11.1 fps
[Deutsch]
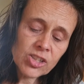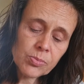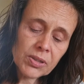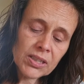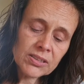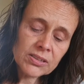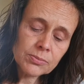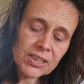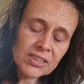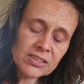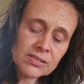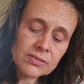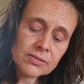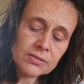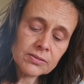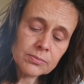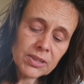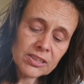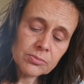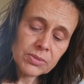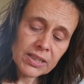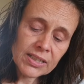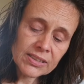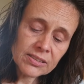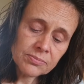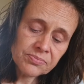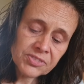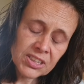sprach zu meinem, meinem Herrn,